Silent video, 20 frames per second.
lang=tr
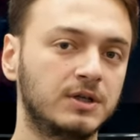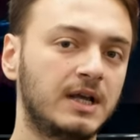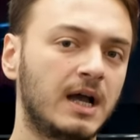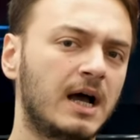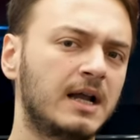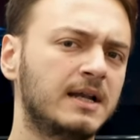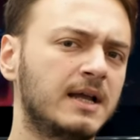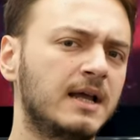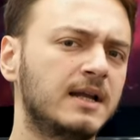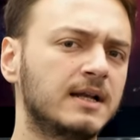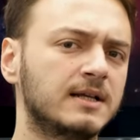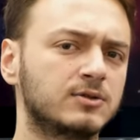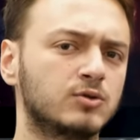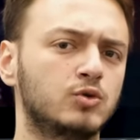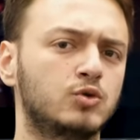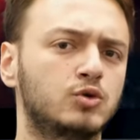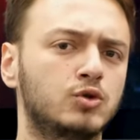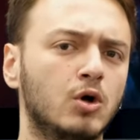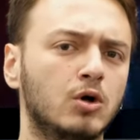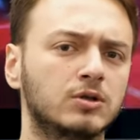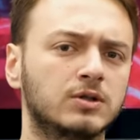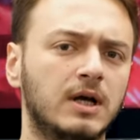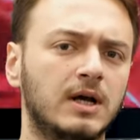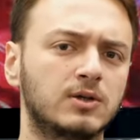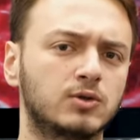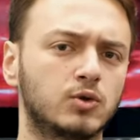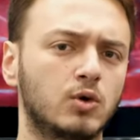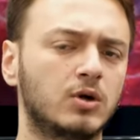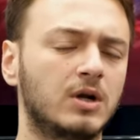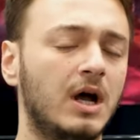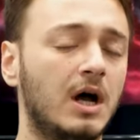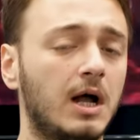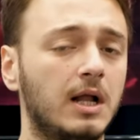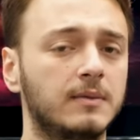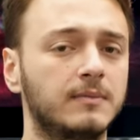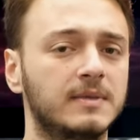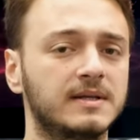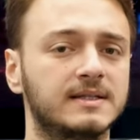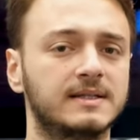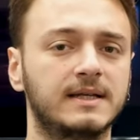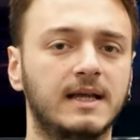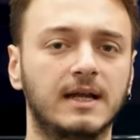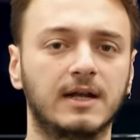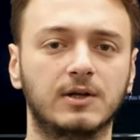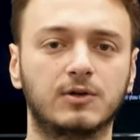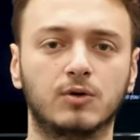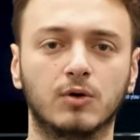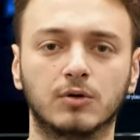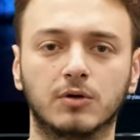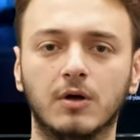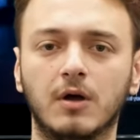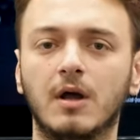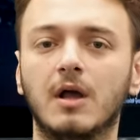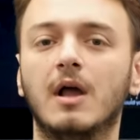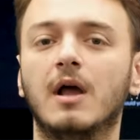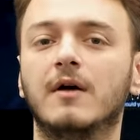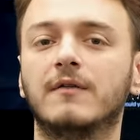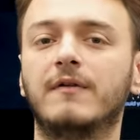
Yani en az 3-4 ay sonra alması gerekiyordu.